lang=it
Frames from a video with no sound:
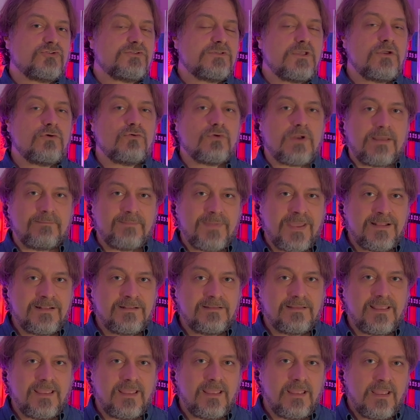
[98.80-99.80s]

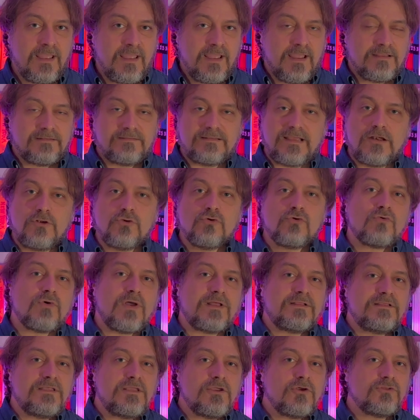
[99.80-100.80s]
sicuramente del lungo
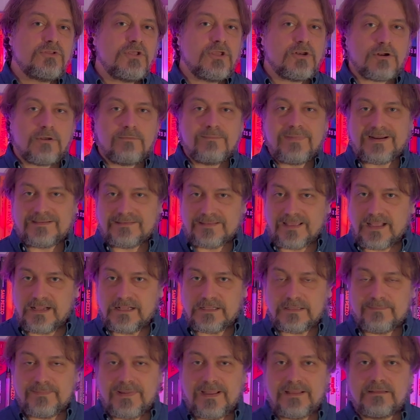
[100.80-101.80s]
addio di Robert
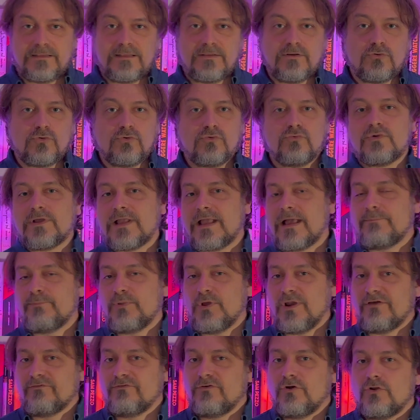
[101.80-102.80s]
Altman, un
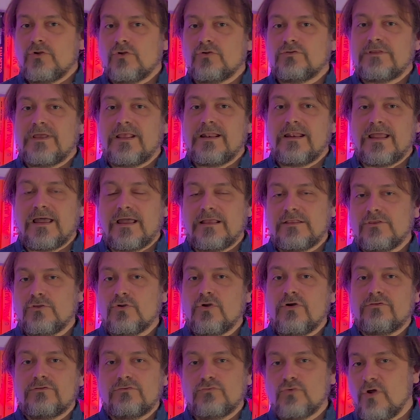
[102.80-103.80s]
capolavoro della
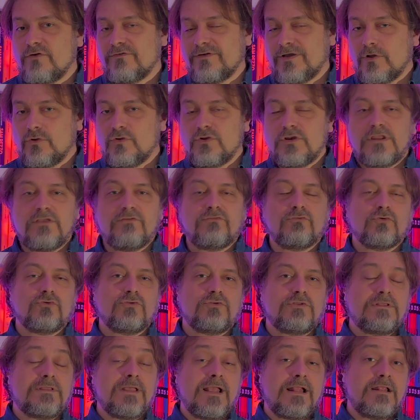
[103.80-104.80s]
nuova
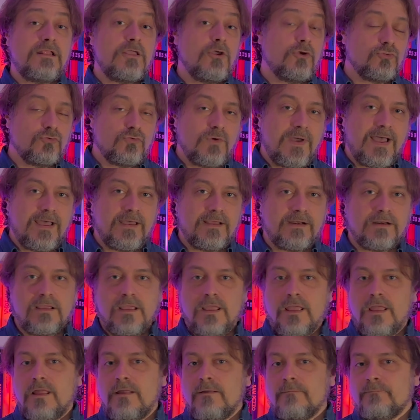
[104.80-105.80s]
Hollywood, del neo-noir,
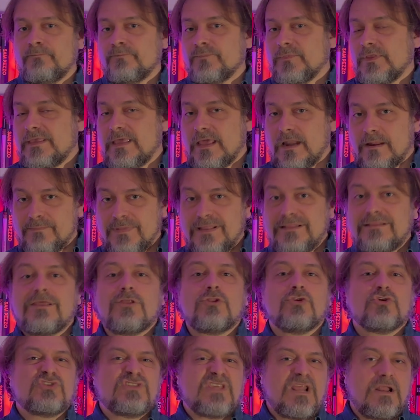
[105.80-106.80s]
Chiaramente
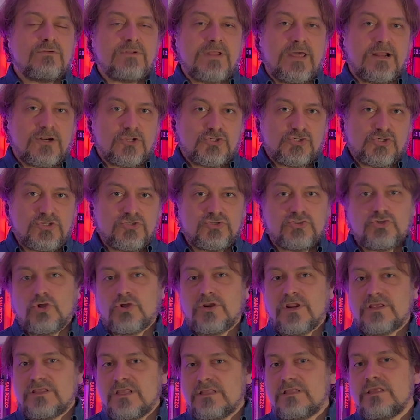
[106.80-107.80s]
non sarà una
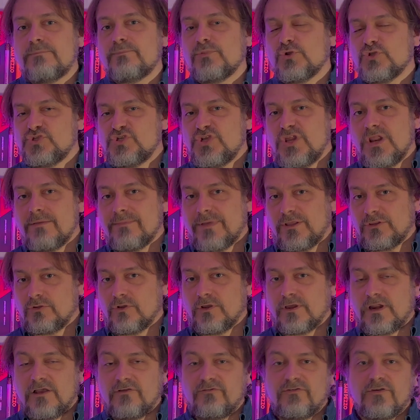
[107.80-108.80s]
recensione di tipo
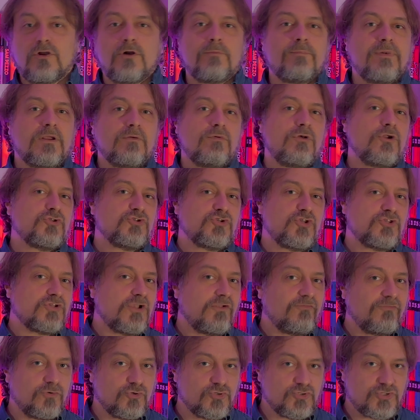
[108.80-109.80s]
cinematografico, per quello c'è già
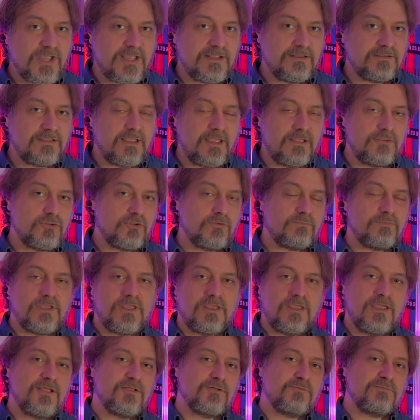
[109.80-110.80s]
il frusciante, non
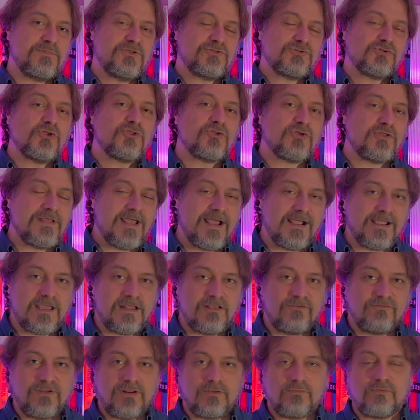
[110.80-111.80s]
mi, non mi sogno neanche di
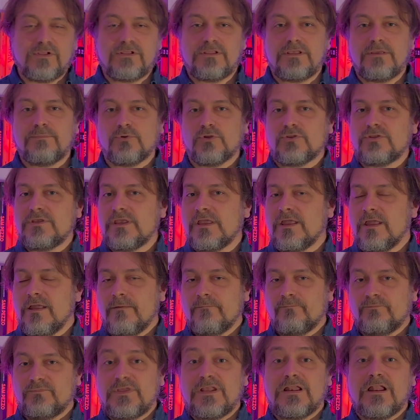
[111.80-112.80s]
fare quel tipo di,
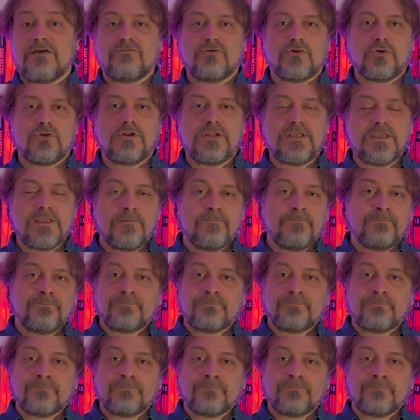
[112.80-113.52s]
di lavoro lì.